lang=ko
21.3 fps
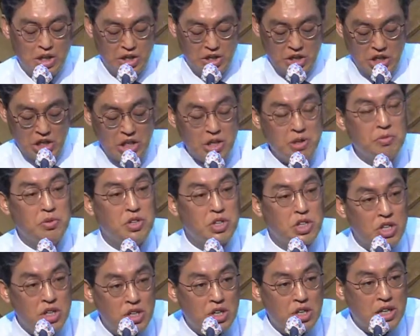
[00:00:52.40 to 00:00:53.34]
이름은
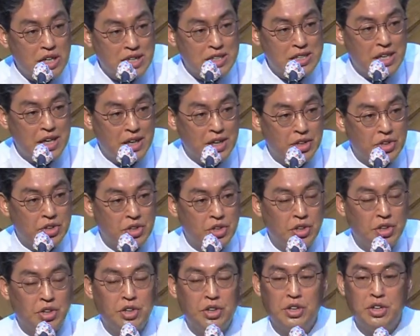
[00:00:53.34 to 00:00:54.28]
기억하지
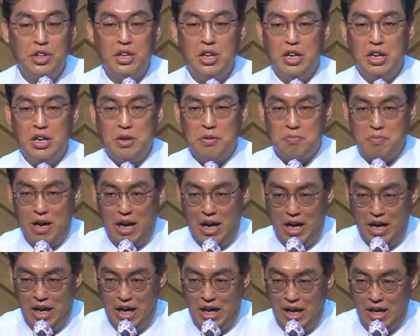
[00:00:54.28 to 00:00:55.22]
않았던
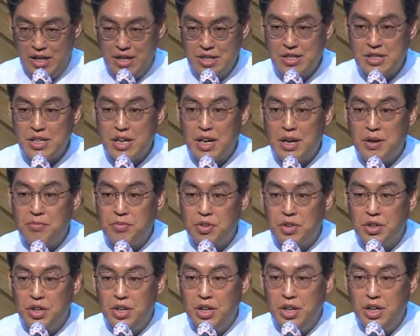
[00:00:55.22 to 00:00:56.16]
많은
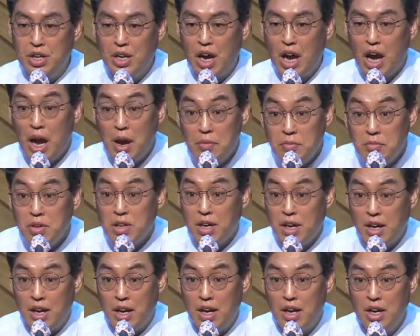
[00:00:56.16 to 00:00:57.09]
사람들이
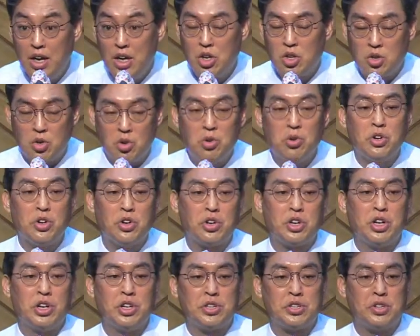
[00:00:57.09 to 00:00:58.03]
함께
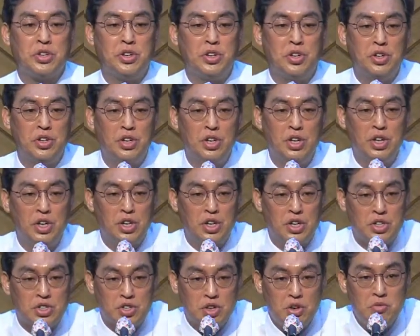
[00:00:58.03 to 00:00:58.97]
동역해서 이
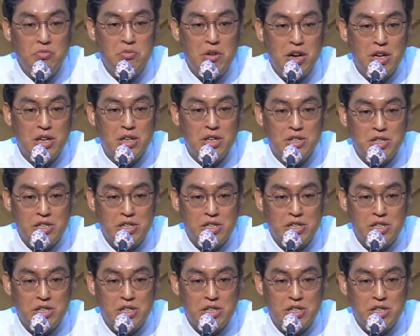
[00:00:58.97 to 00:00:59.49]
성막